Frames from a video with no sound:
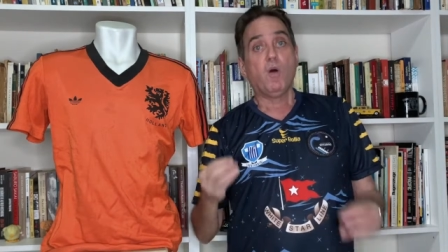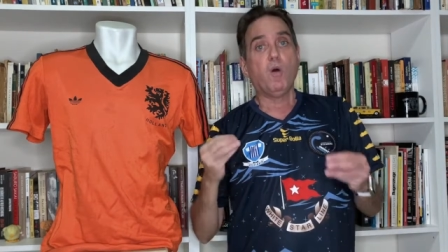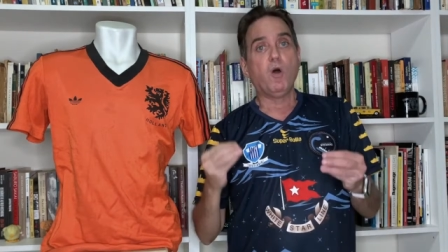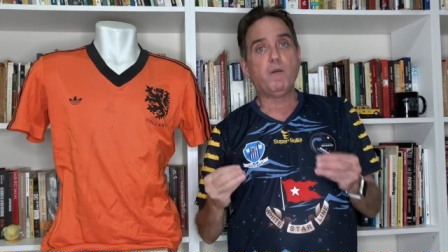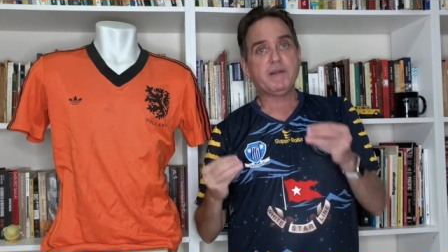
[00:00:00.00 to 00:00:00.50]

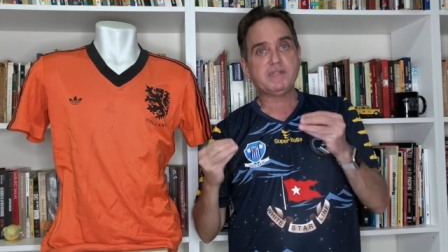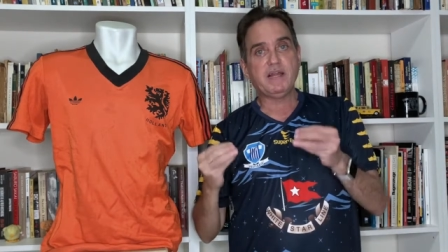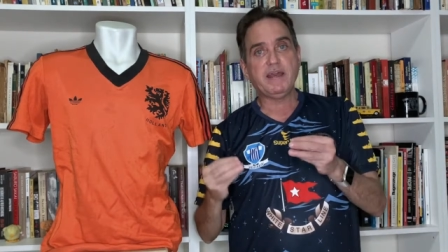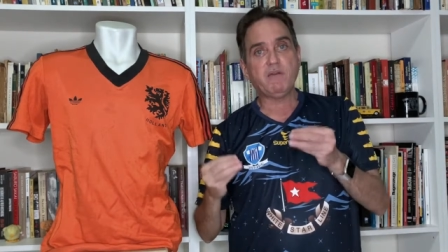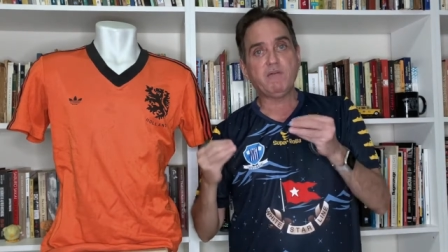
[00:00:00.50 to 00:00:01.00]
O
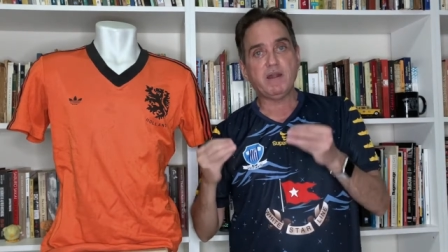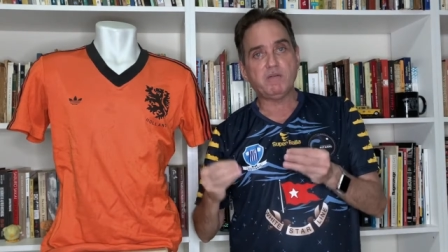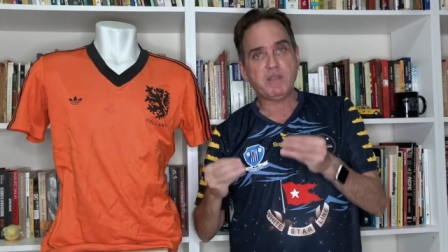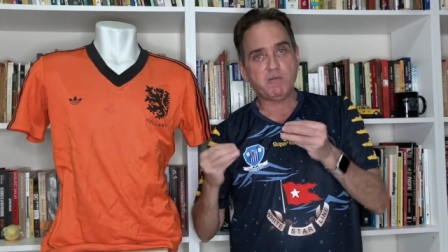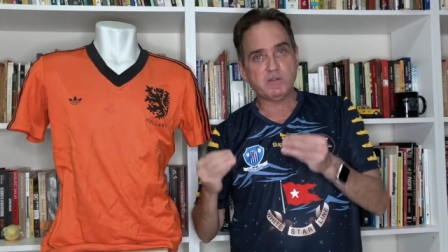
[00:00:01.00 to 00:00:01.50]
brasileiro
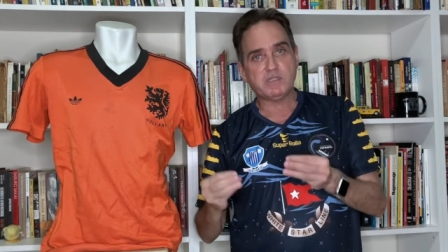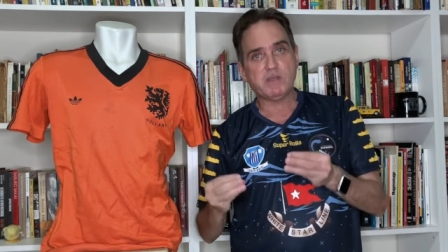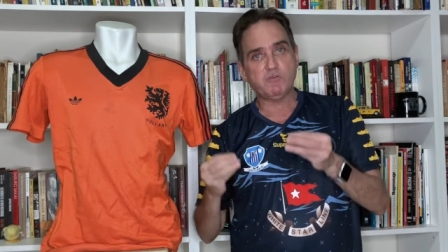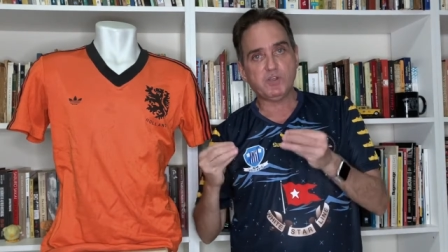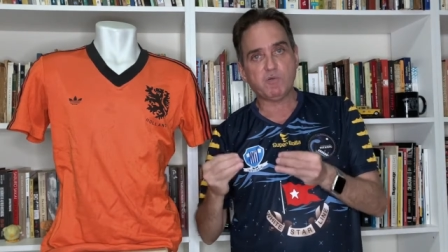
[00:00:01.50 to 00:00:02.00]
não tem condição de